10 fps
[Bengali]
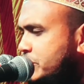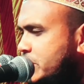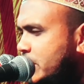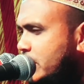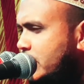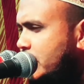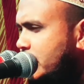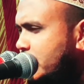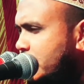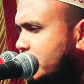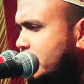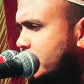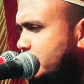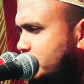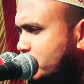
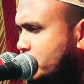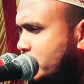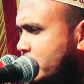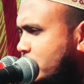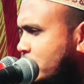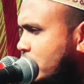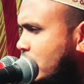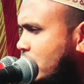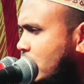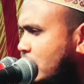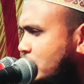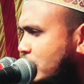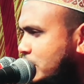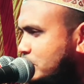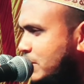সালিম সূরা কোন আল্লাহু
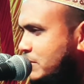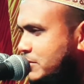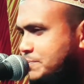আকবার